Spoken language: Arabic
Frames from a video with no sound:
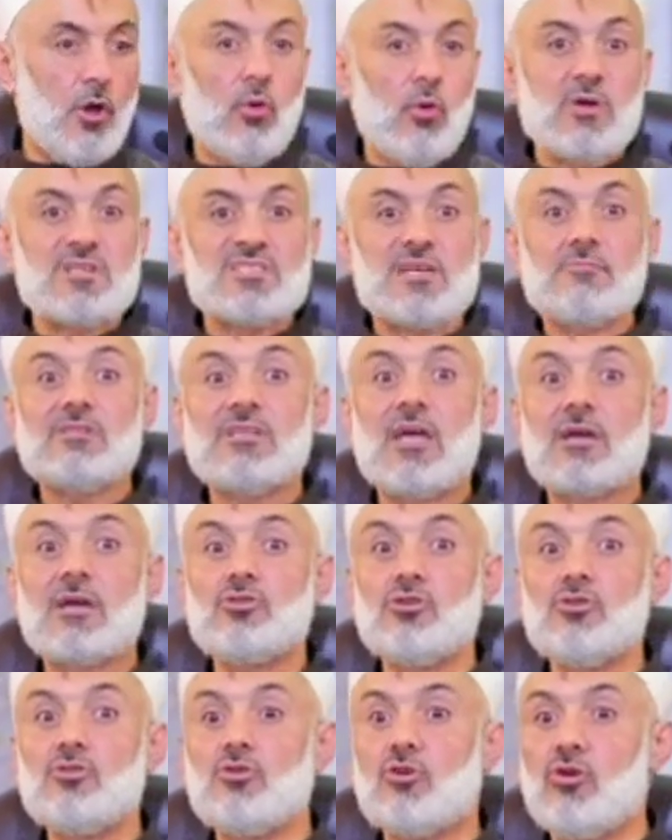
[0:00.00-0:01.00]
وإذا
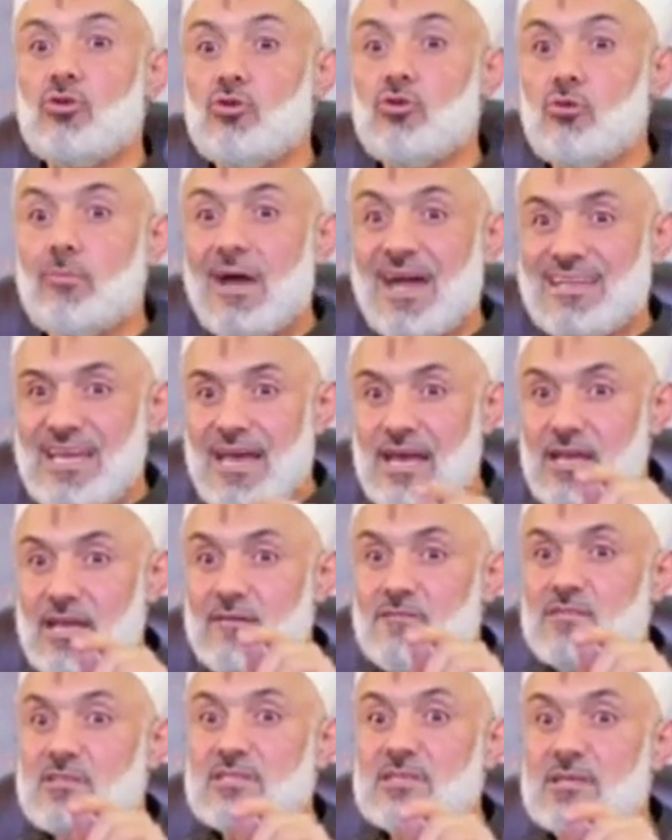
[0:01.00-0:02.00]
بدك تدخلوا بعد
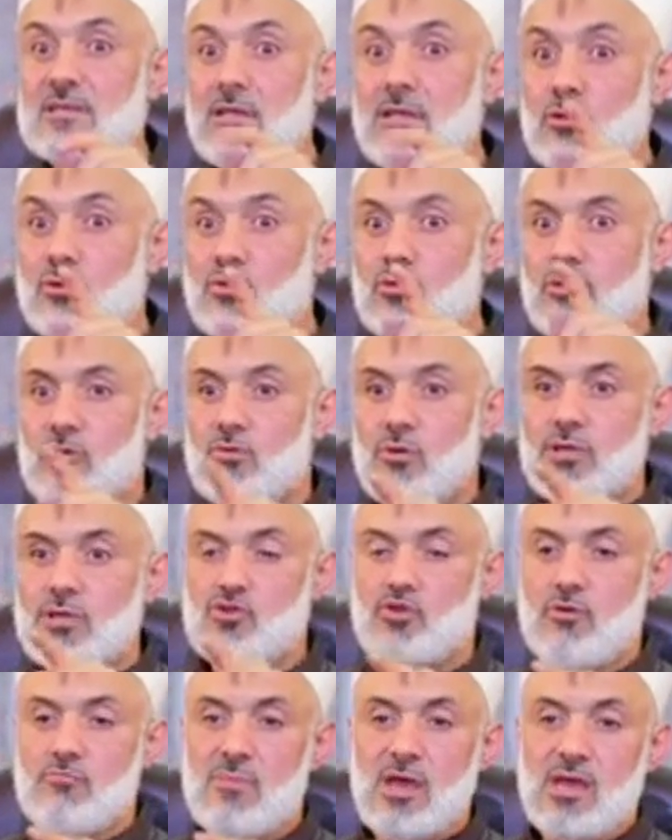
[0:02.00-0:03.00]
آلاف السنين ادخلوا
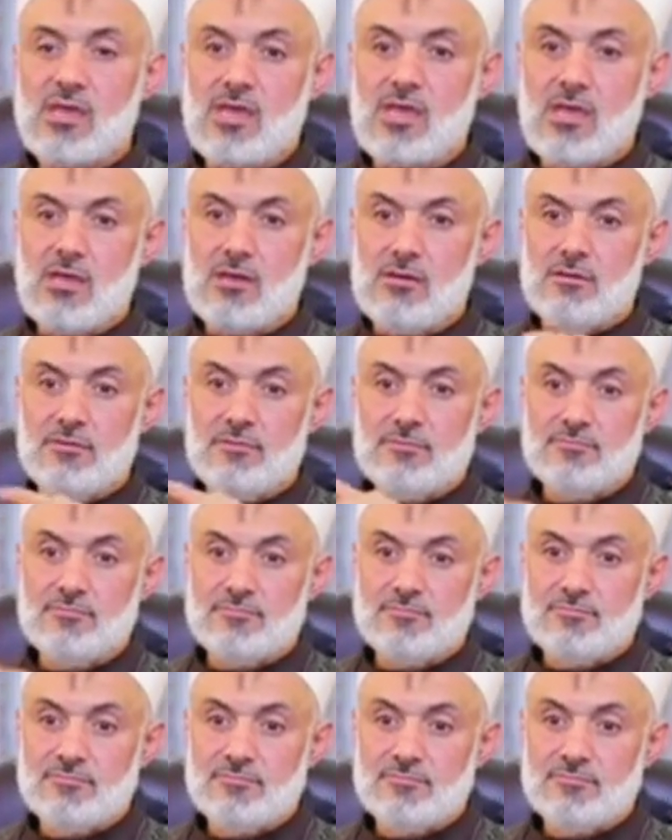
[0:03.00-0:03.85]
وأنتم باكين